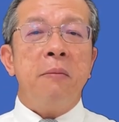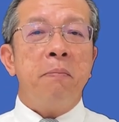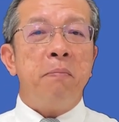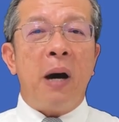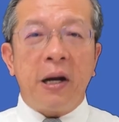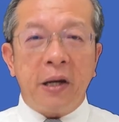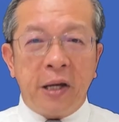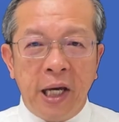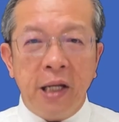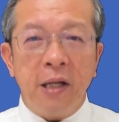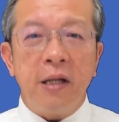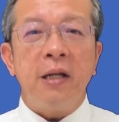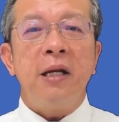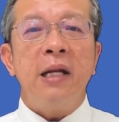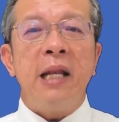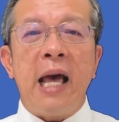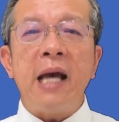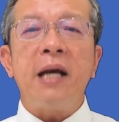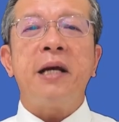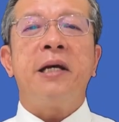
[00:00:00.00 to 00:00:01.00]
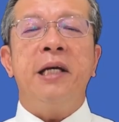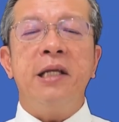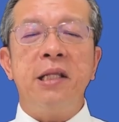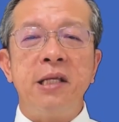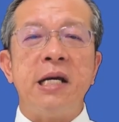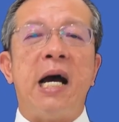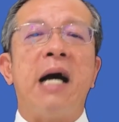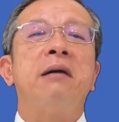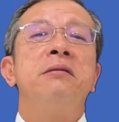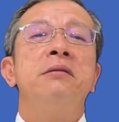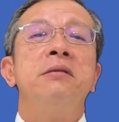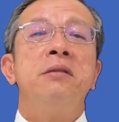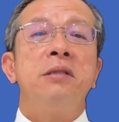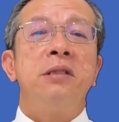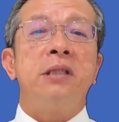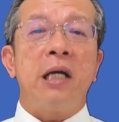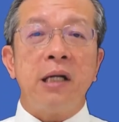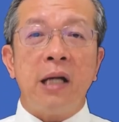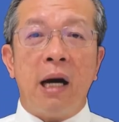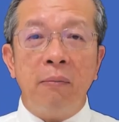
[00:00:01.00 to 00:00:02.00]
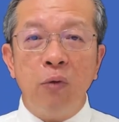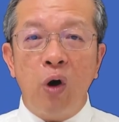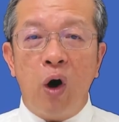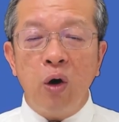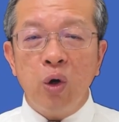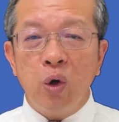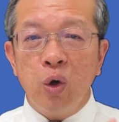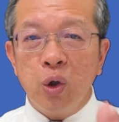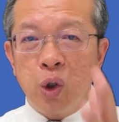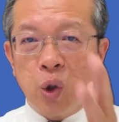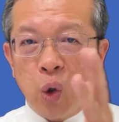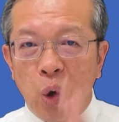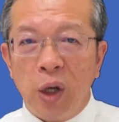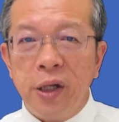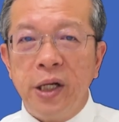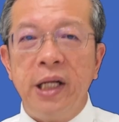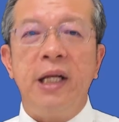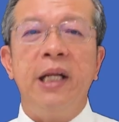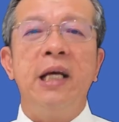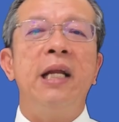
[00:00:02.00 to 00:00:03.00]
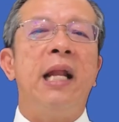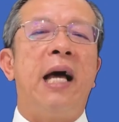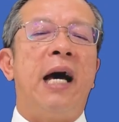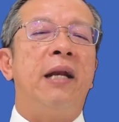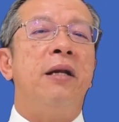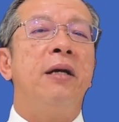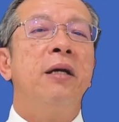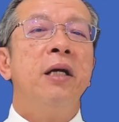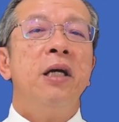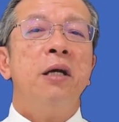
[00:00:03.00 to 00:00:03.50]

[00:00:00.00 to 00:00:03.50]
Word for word: พระคิดและคิดจักจะดำรงอยู่ชั่วนิรันดร์